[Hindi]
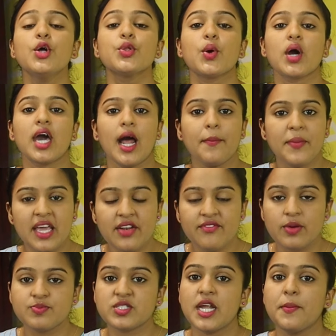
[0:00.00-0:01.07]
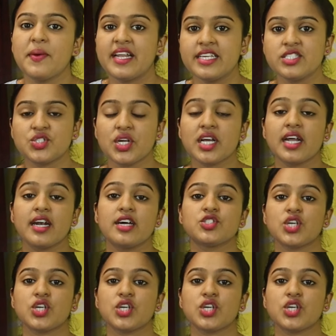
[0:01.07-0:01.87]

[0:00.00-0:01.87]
तो अगर आप इन वेबसाइट पर रजिस्टर करना